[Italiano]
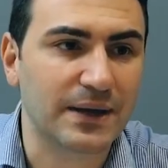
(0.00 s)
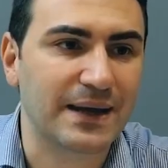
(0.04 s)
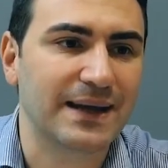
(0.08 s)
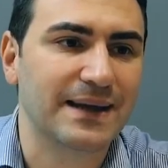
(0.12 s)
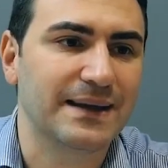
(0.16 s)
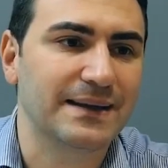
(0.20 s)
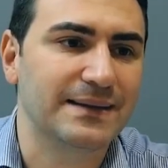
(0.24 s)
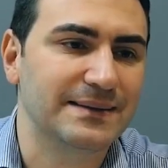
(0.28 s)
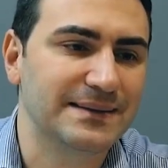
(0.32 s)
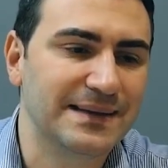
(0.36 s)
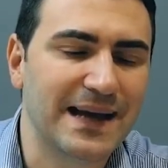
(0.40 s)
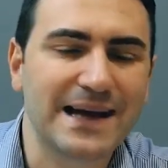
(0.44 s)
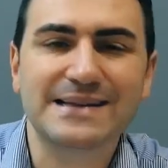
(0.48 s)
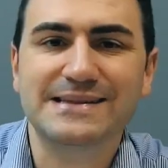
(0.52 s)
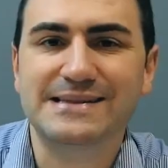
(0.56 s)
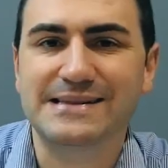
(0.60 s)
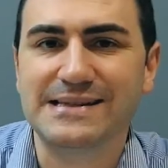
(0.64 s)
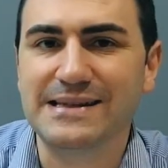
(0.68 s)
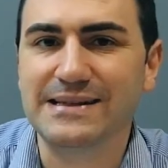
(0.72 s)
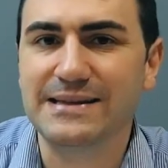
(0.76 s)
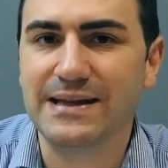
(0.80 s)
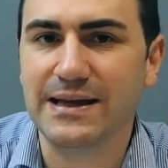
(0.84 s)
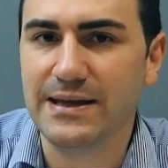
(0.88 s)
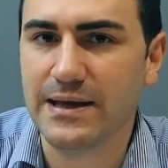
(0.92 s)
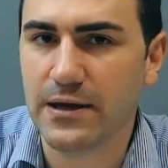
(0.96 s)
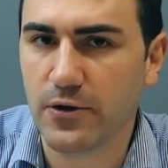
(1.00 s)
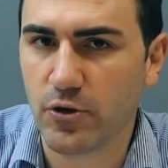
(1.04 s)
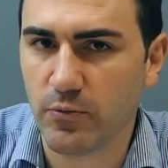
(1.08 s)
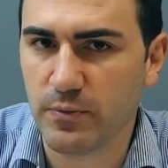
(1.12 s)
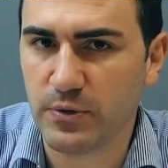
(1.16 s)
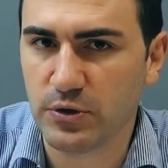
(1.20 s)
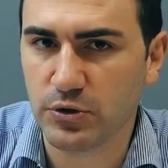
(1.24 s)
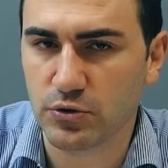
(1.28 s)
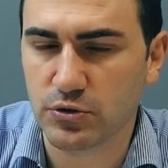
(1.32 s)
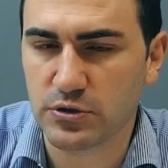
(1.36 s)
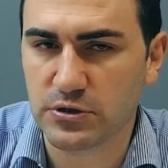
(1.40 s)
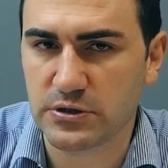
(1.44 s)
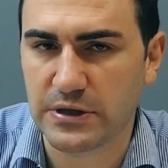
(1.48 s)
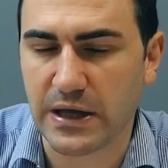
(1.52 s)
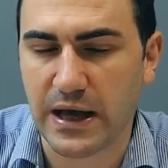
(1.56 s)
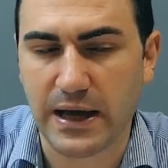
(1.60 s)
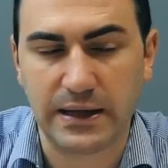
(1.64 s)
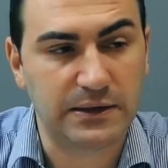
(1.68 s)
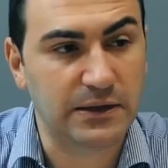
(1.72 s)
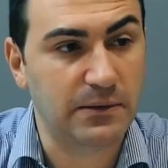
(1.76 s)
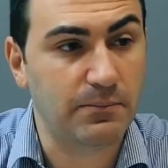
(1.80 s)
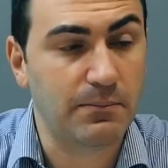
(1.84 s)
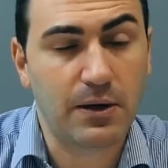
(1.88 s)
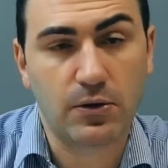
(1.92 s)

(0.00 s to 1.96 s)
che dà sì degli aromi tostati,